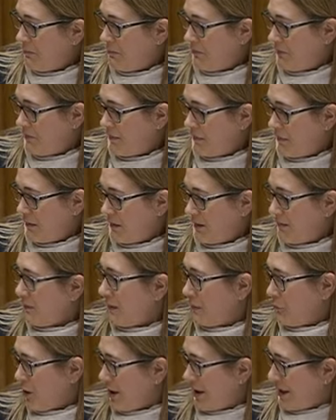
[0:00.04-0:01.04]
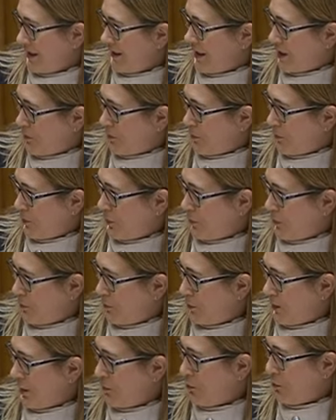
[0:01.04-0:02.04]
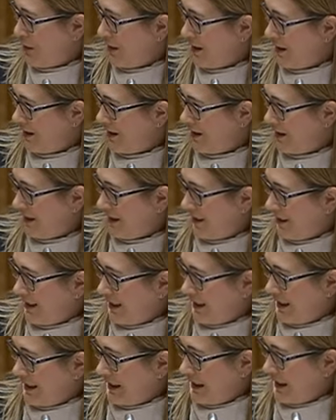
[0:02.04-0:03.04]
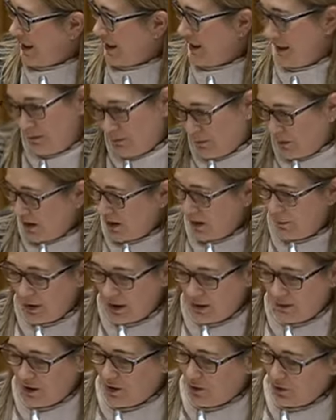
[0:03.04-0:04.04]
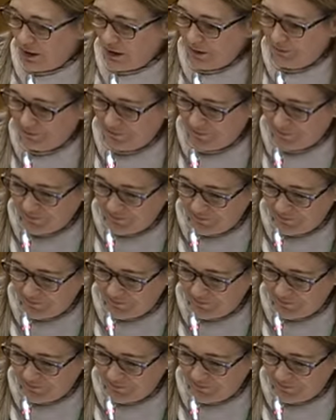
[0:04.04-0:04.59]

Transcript: Mm, muchas gracias por, acudir y la palabra es suya.